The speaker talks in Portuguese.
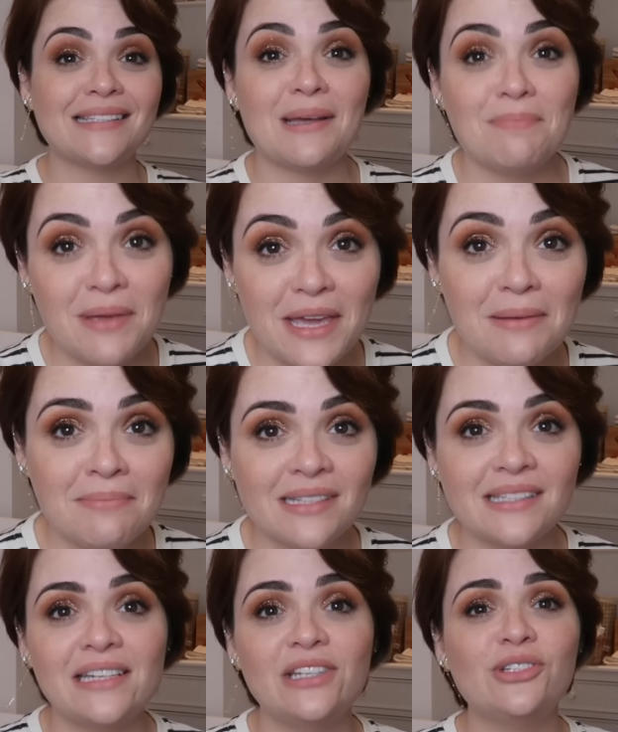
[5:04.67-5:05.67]
saber,
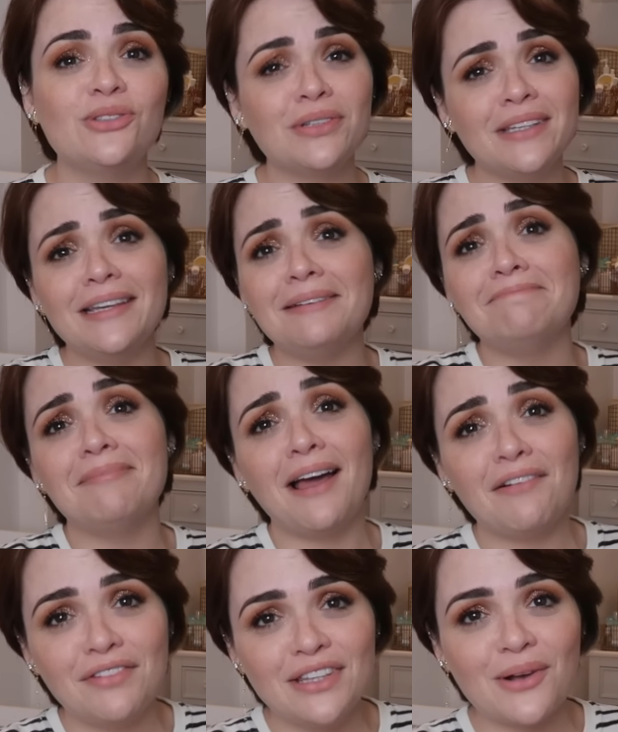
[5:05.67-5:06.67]
mas acredito que
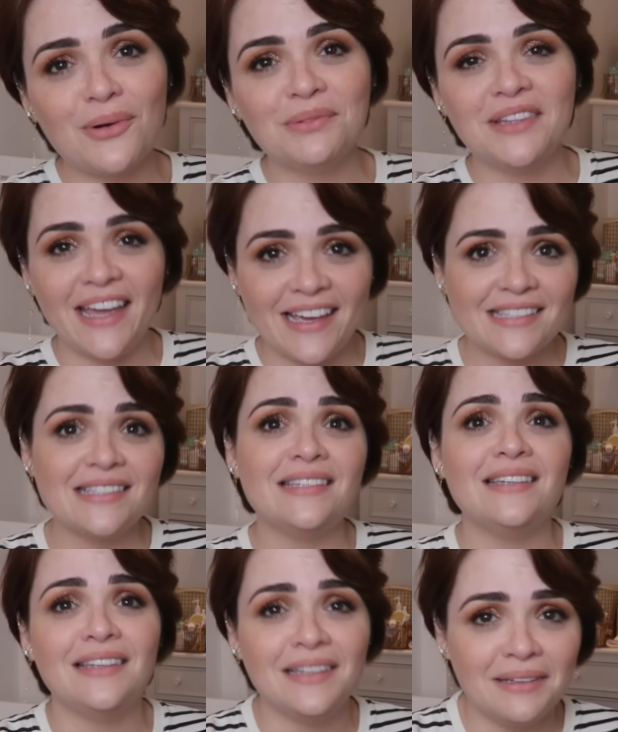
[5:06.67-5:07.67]
a vida acontece
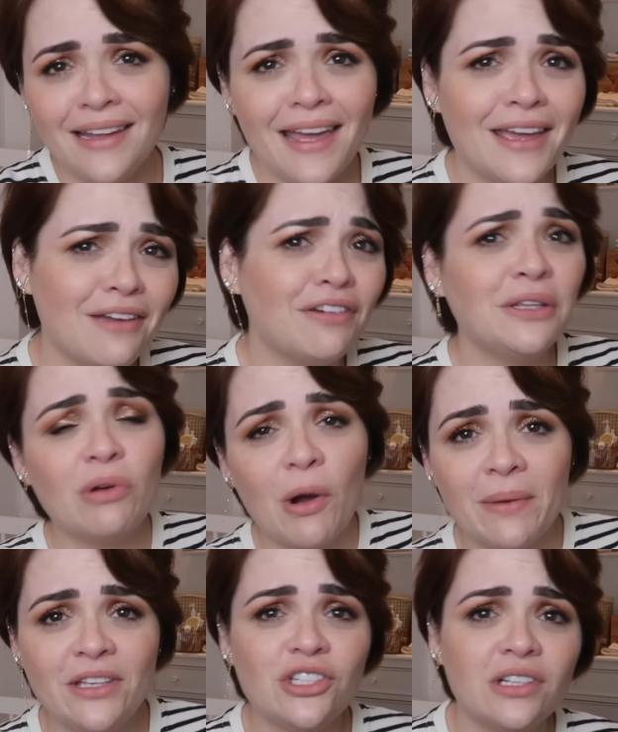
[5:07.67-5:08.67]
e, né,
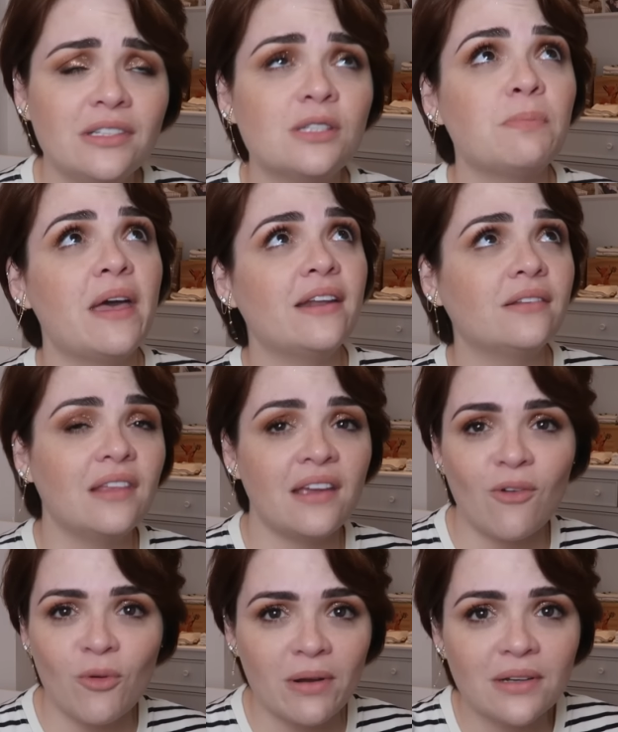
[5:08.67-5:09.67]
eventualmente ele espero ter
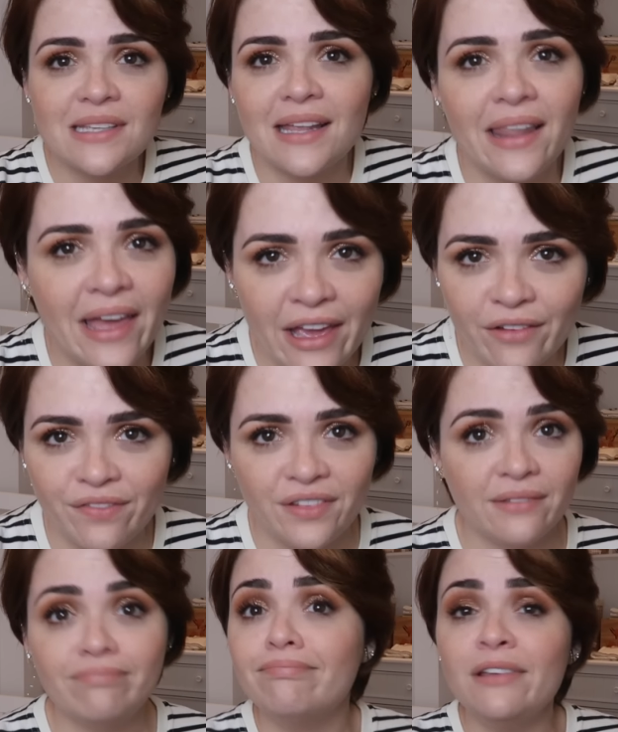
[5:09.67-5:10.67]
alguma coisa
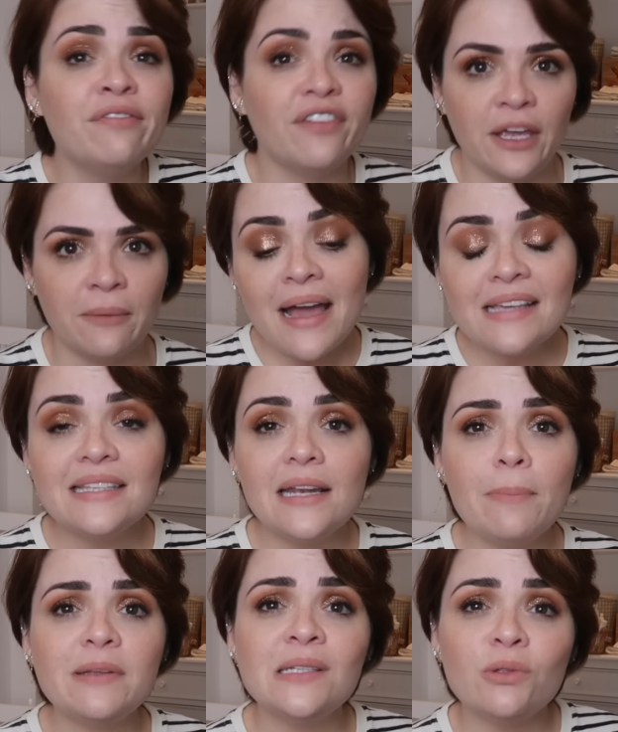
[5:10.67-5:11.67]
leve enfim. Mas
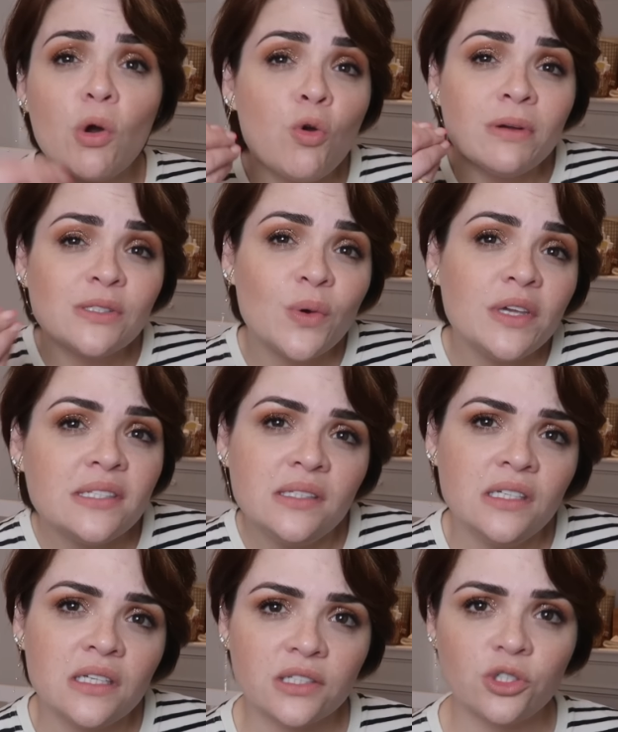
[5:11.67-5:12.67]
ele apresentou algumas
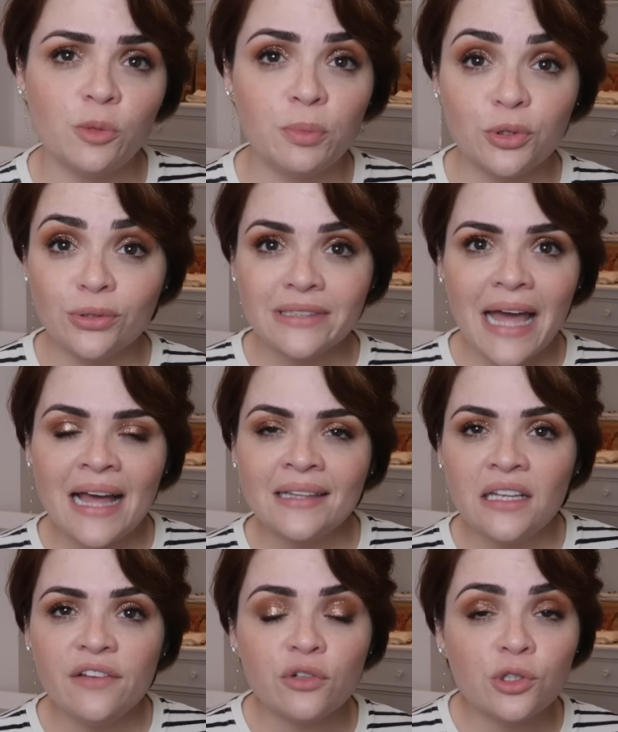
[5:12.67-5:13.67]
coisinhas, tipo, do
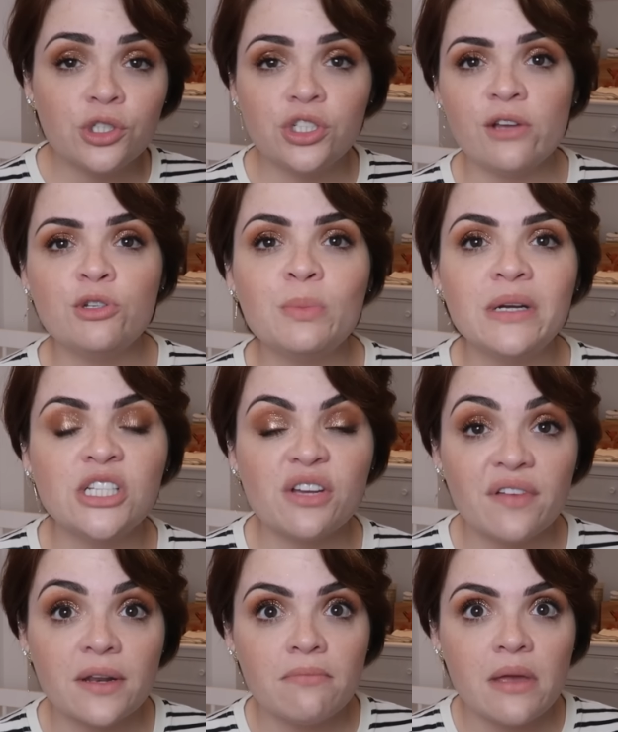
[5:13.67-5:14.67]
nada ele ficou cheio de mancha
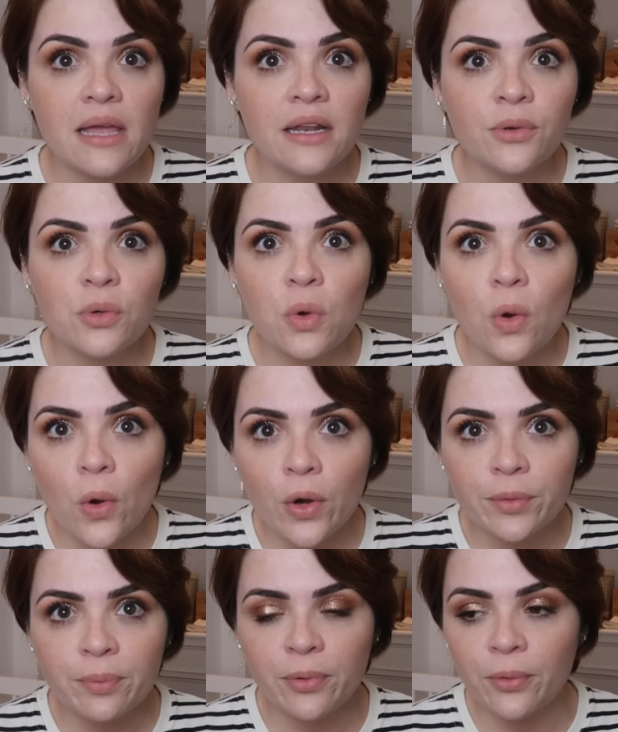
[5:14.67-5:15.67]
vermelha no
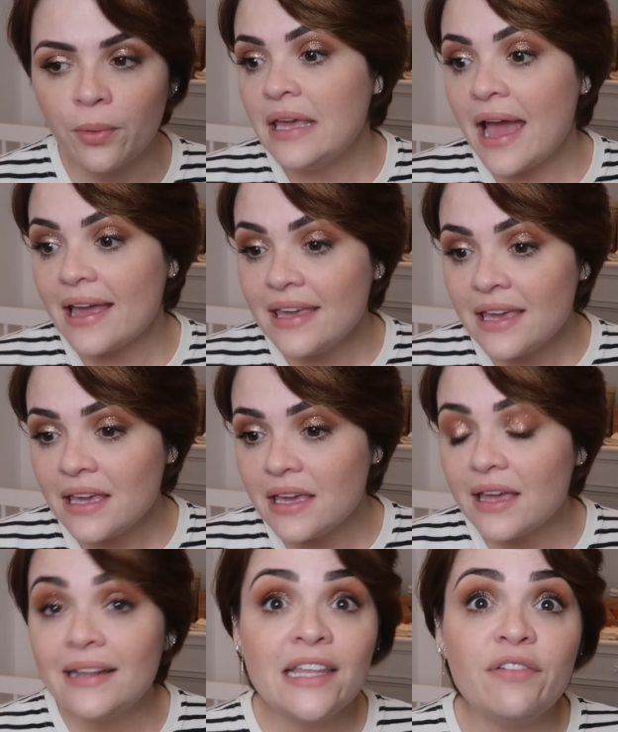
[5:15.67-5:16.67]
corpo. E
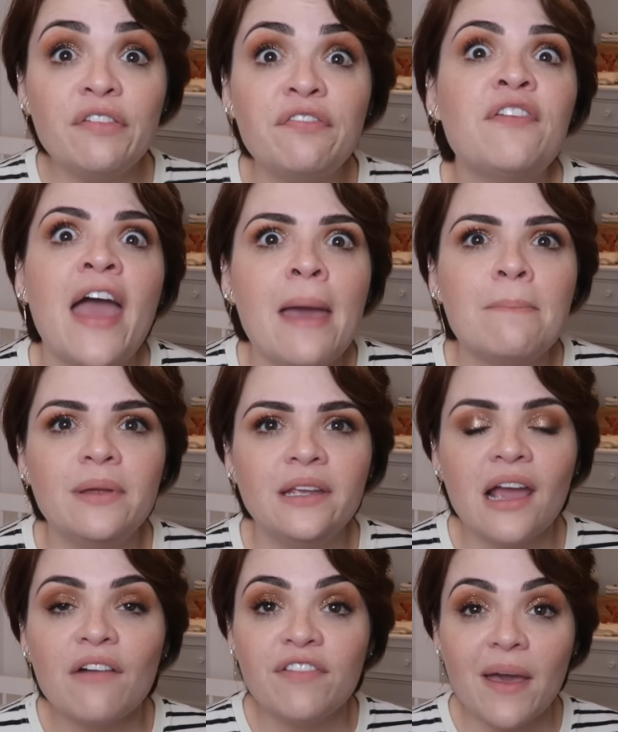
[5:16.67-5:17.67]
aí ele teve febre
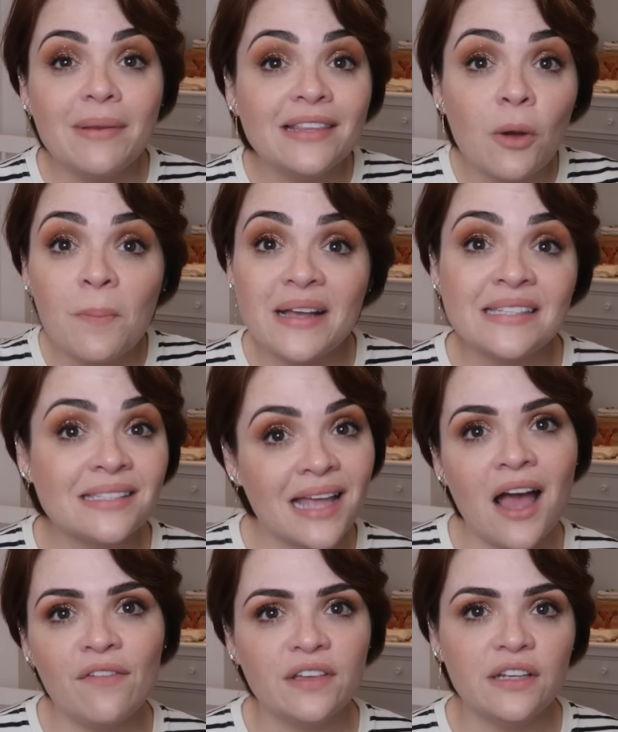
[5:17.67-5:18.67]
e a febre não
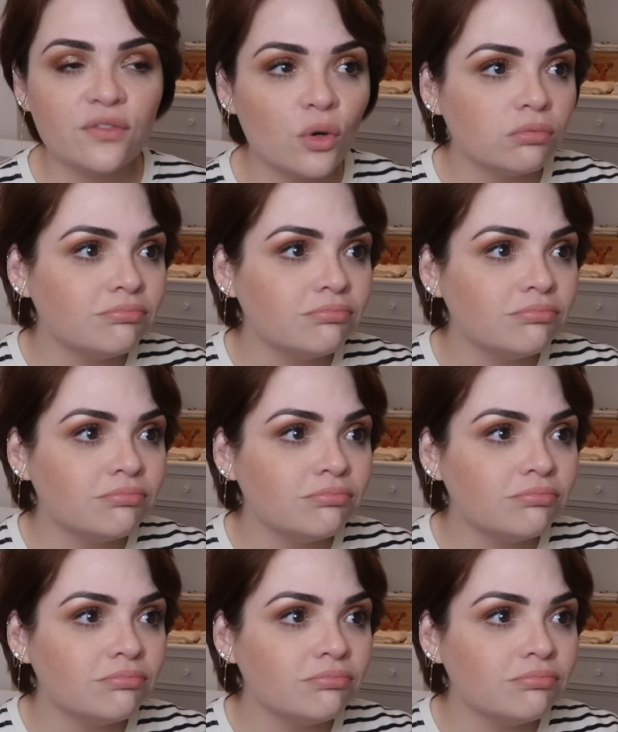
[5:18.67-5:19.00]
passava, ele ficou